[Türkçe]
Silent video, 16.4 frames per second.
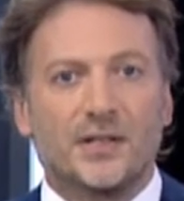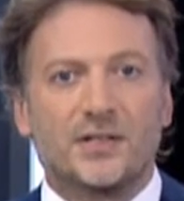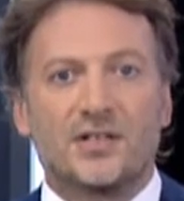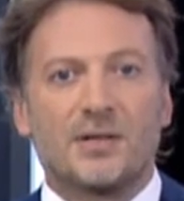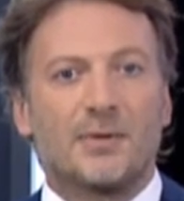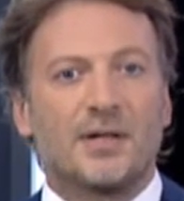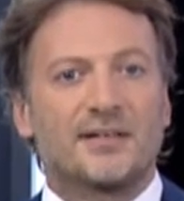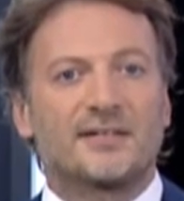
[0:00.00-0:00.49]

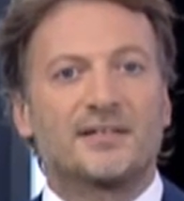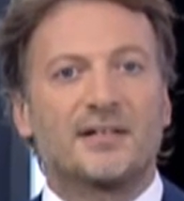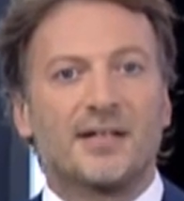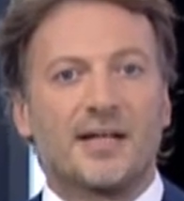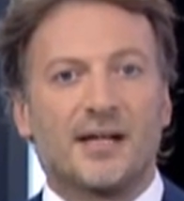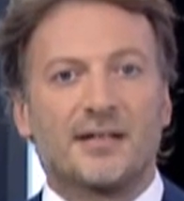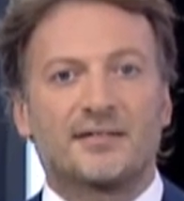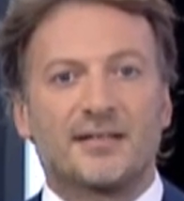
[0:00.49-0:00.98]
Kitabı
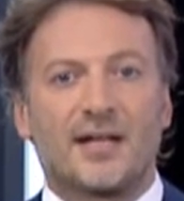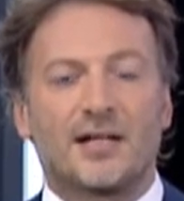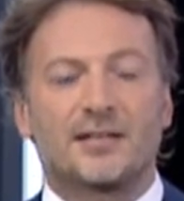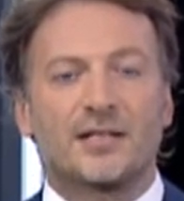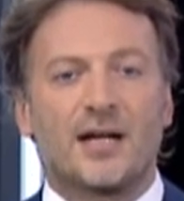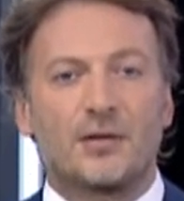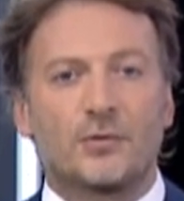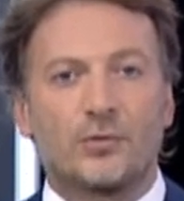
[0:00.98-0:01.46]
hazırlayan
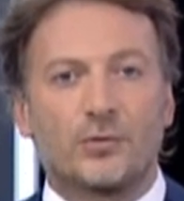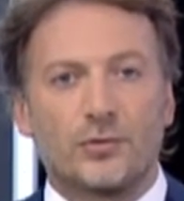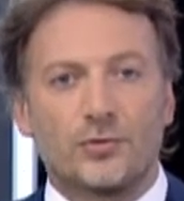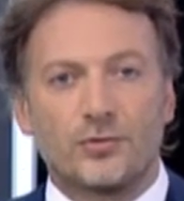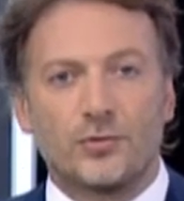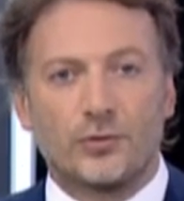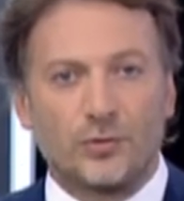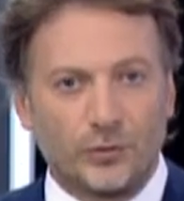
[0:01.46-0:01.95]
Serdar
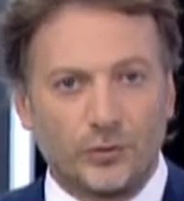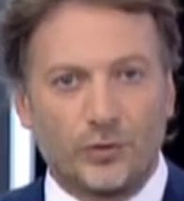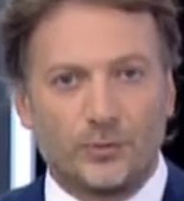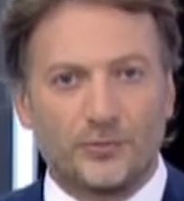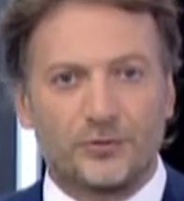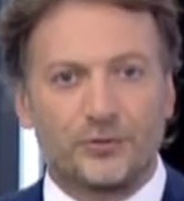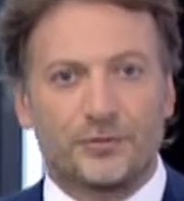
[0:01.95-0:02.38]
Korucu konuğumuz.